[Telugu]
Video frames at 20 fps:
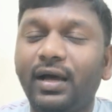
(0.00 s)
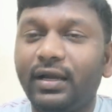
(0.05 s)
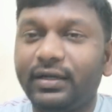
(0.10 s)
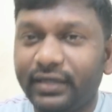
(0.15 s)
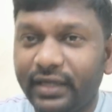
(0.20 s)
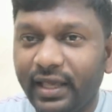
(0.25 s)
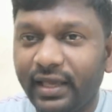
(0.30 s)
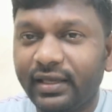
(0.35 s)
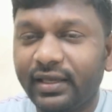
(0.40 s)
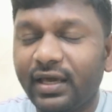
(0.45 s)

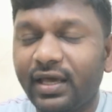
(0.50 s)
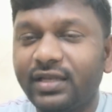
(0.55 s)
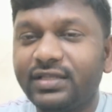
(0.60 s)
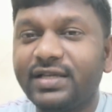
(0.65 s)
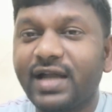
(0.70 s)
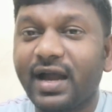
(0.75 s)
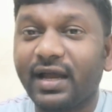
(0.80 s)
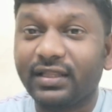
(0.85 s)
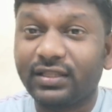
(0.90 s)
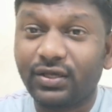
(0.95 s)
టేక్ కేర్
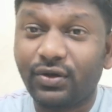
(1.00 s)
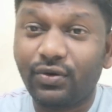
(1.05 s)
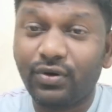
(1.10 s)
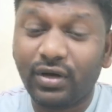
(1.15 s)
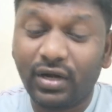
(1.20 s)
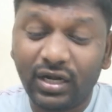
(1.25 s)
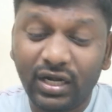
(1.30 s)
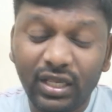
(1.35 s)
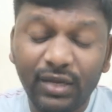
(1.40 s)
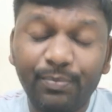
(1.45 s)
జాగ్రత్తగా
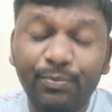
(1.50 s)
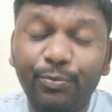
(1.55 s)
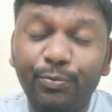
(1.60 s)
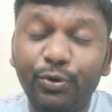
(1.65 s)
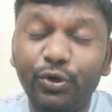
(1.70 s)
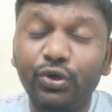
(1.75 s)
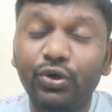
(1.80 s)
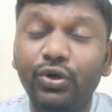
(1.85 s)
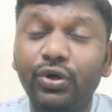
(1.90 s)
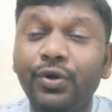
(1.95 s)
ఉండండి
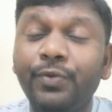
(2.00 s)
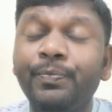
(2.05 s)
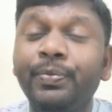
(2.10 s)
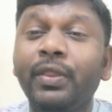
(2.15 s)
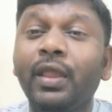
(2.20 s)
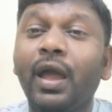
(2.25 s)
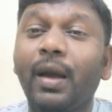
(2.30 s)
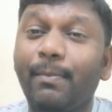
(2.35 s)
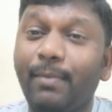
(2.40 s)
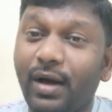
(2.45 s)
ఇప్పుడు
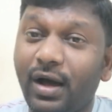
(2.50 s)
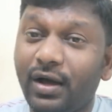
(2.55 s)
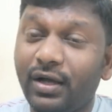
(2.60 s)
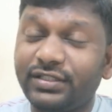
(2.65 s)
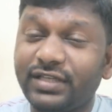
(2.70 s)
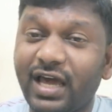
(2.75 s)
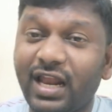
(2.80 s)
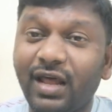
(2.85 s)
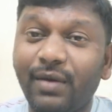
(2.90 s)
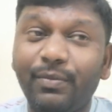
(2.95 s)
మా
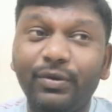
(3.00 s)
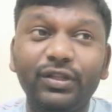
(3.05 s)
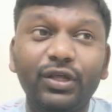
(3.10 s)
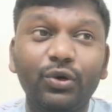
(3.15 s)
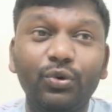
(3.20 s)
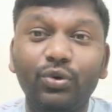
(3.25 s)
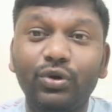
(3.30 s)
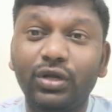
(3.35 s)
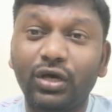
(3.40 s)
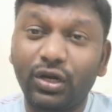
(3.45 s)
చాలామంది
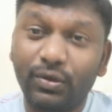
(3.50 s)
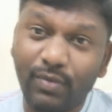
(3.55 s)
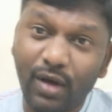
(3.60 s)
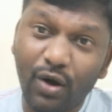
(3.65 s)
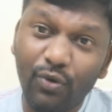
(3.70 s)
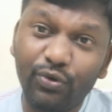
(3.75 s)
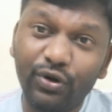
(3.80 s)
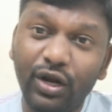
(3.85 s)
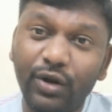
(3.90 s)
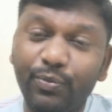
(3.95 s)
అనుకుంటున్నారు మా
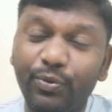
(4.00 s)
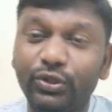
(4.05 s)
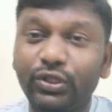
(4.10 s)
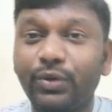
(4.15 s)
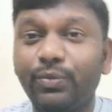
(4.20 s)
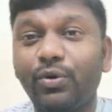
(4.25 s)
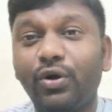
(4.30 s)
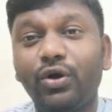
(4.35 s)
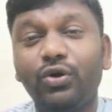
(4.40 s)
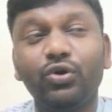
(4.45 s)
ఊరు వెళ్ళిపోతే
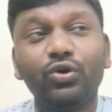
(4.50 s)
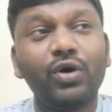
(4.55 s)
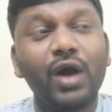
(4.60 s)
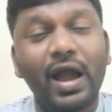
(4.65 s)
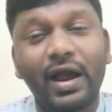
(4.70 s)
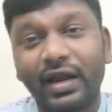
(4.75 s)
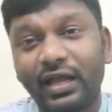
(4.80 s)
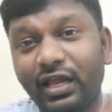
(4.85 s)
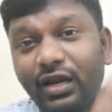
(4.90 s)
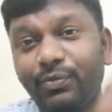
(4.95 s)
బాగున్నాను
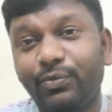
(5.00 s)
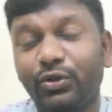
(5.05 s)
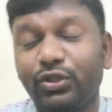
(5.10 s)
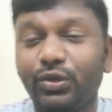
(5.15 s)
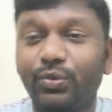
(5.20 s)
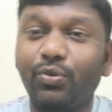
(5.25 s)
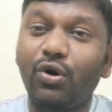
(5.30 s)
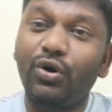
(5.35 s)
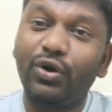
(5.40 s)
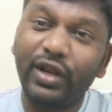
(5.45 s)
అక్కడికి వెళ్ళిపోతే
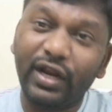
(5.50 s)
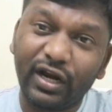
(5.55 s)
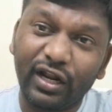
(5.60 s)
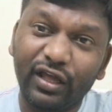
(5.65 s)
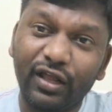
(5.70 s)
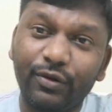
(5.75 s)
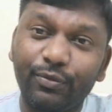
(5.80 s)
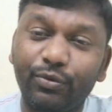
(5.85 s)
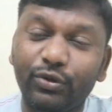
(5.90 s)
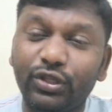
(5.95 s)
బాగున్నాను ఇక్కడికి
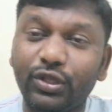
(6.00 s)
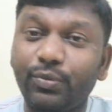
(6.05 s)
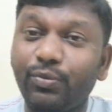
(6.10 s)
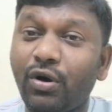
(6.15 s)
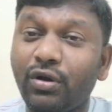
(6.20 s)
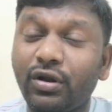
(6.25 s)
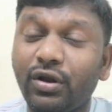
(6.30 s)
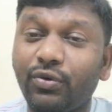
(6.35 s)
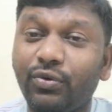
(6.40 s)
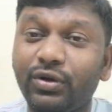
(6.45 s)
వెళ్ళిపోతే
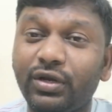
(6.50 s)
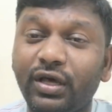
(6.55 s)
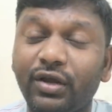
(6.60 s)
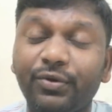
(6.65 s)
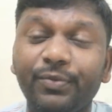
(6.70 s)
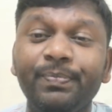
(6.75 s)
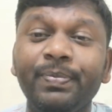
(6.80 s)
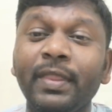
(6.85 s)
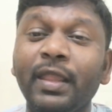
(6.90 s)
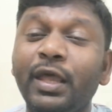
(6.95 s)
బాగున్నాను
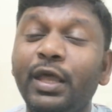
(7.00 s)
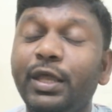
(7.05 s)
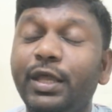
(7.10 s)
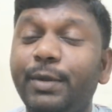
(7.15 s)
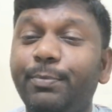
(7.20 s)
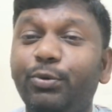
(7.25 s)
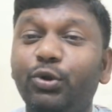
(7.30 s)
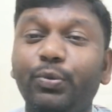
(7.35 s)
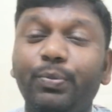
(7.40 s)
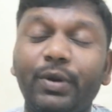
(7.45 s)
అనుకుంటున్నారు
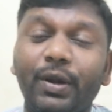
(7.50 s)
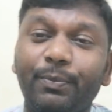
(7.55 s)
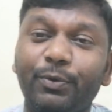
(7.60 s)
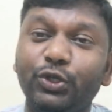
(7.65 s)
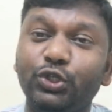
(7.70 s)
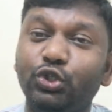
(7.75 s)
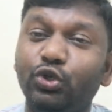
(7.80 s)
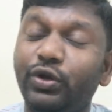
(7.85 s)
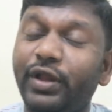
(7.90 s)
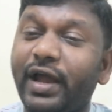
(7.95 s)
ఇప్పుడు
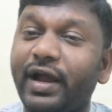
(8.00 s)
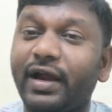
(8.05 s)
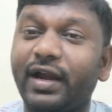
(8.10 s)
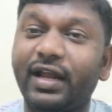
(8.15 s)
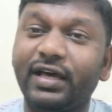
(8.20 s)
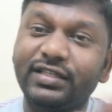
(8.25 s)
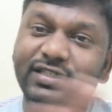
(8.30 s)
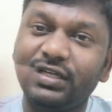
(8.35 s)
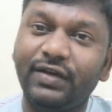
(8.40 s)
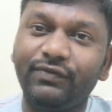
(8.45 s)
ప్రపంచంలో
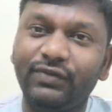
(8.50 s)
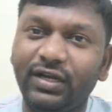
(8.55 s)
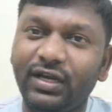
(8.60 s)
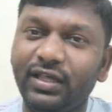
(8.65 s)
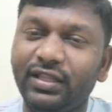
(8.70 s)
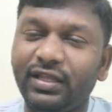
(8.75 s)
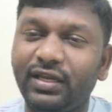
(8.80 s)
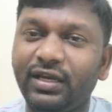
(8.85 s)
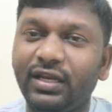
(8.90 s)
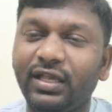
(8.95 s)
ఎక్కడా సేఫ్టీ
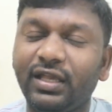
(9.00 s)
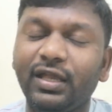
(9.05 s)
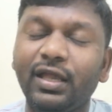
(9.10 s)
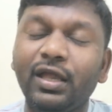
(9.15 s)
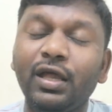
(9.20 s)
లేదండి